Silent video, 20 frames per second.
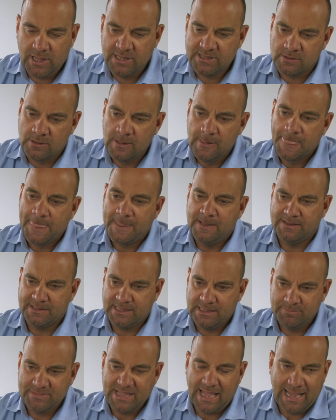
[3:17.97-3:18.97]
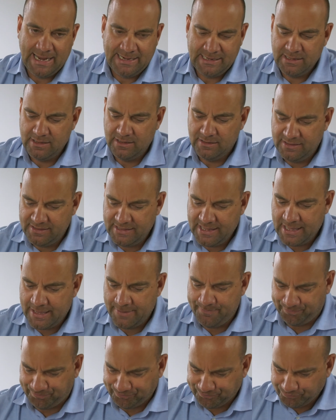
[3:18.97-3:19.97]
Also es gibt eine
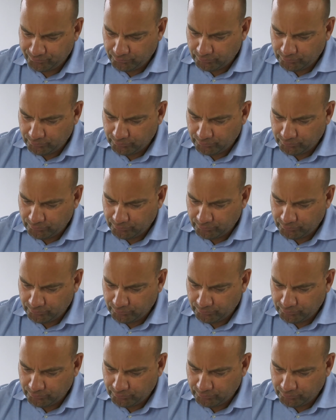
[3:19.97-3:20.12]
sehr